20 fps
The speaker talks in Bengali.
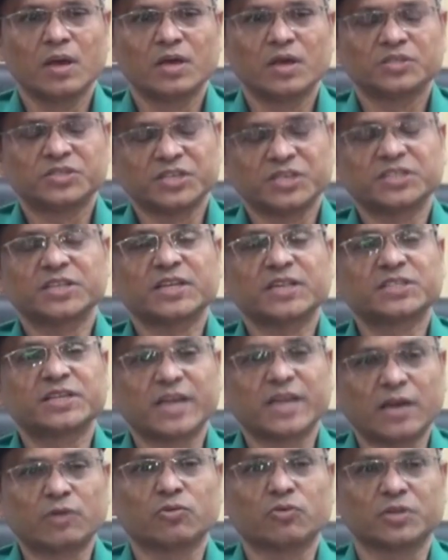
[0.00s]
সে সেটা
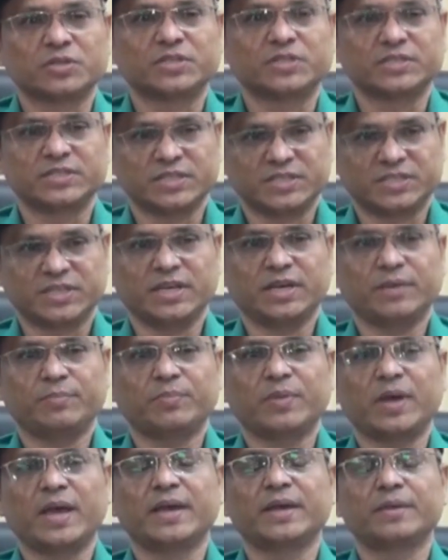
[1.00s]
স্বীকার করেছে যে সে
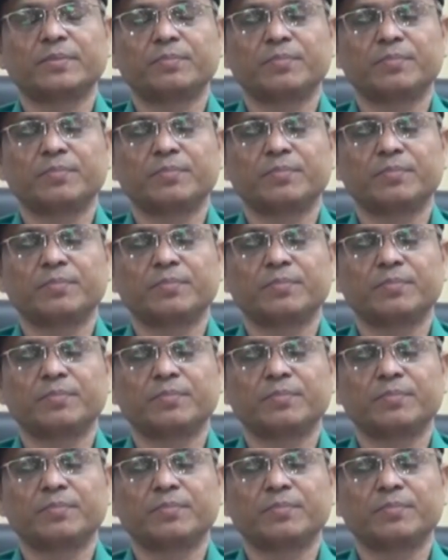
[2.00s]
এই